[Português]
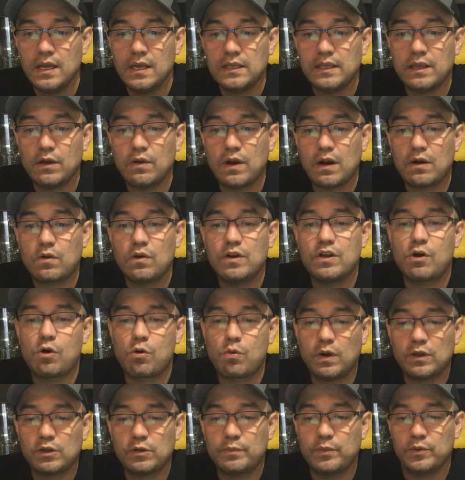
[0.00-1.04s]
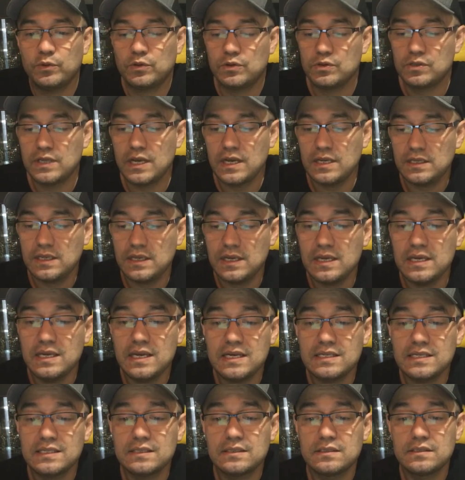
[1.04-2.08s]
Teor alcoólico 4.7
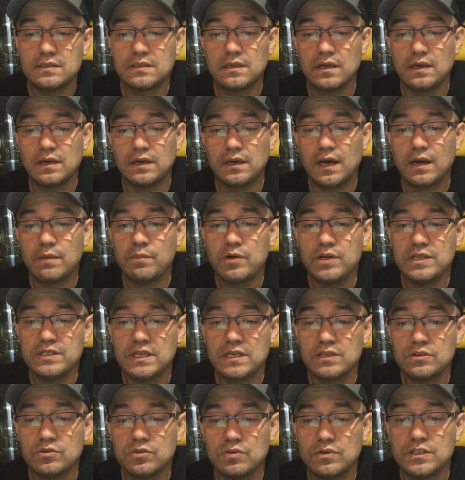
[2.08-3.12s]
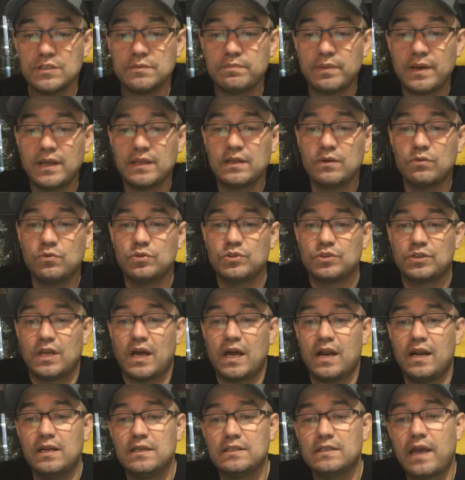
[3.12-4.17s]
e as harmonizações para
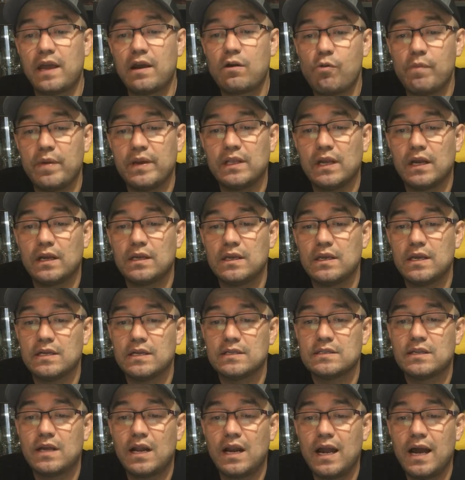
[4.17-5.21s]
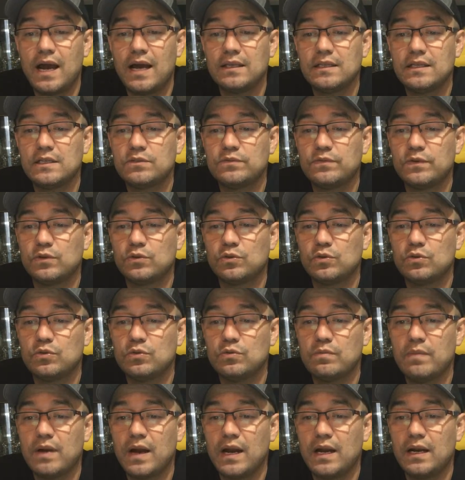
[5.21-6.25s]
degustar, eles recomendam aqui as saladas, fruto do
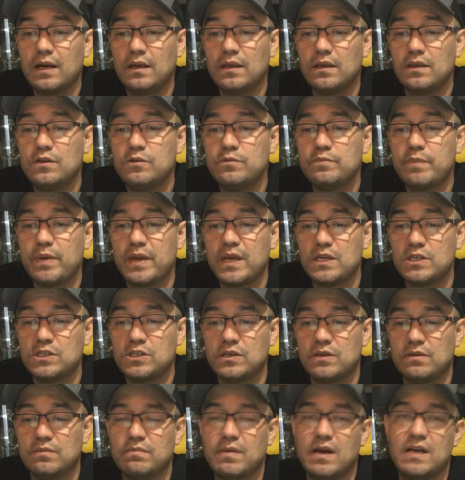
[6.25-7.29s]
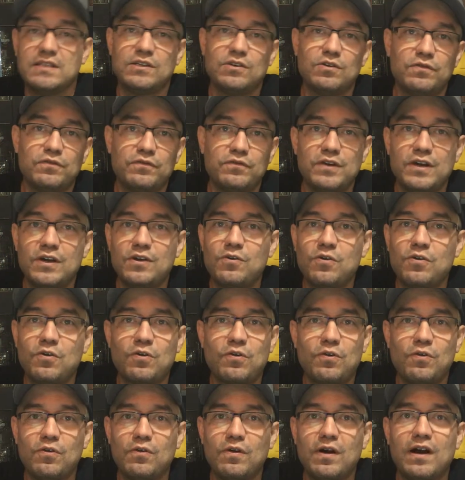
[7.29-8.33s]
mar e o peixe, mas eu fico
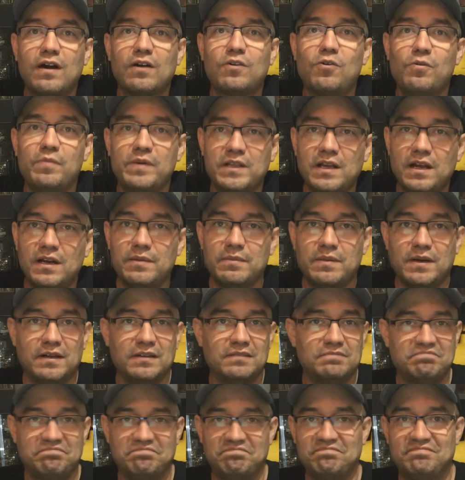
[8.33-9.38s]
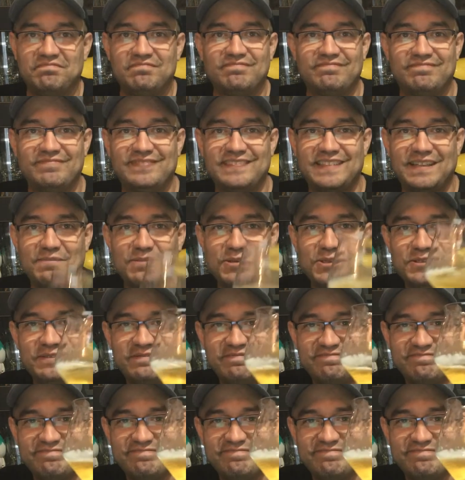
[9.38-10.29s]
com a comida alemã. Tá bom?